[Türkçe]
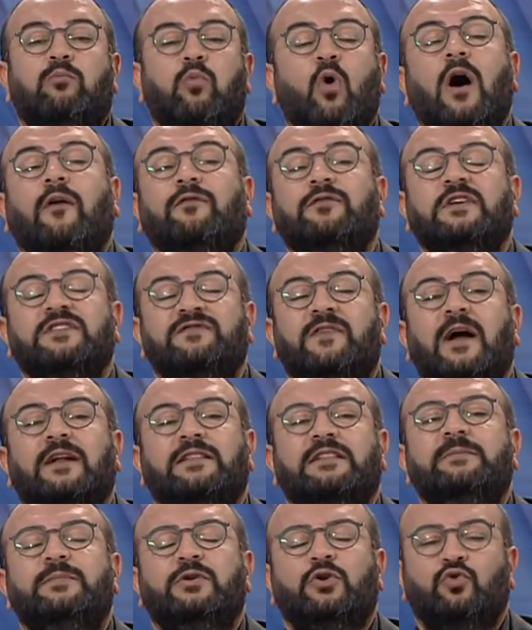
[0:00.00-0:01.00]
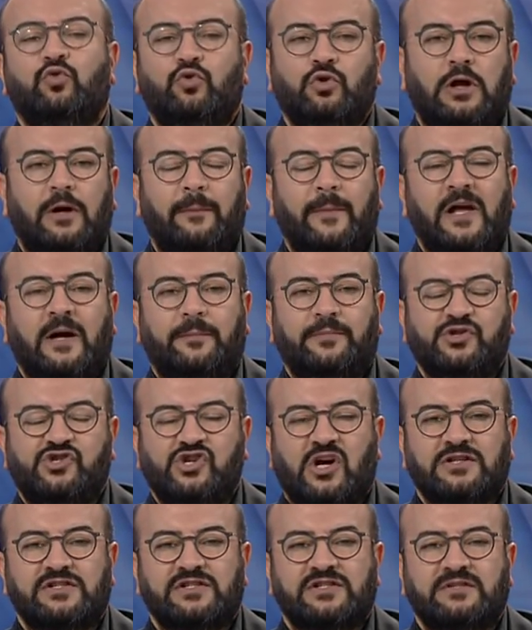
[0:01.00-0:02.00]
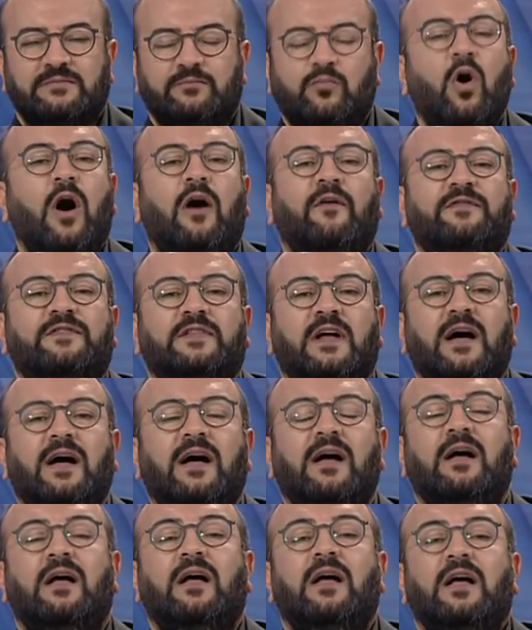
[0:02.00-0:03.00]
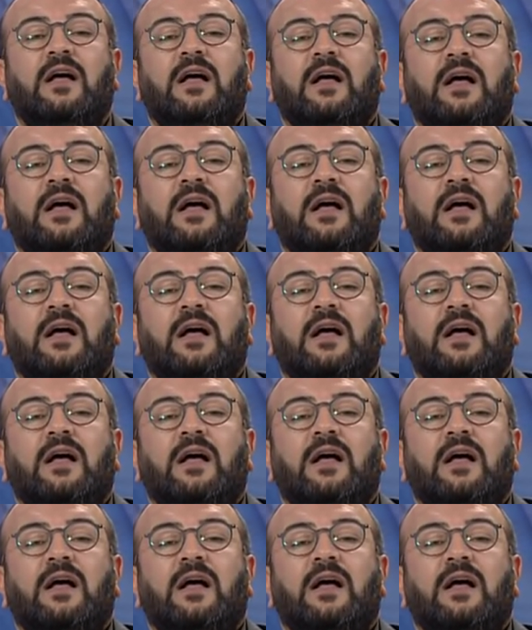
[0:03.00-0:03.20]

Bu hafta farklı bir uygulama yapacağız. Bu hafta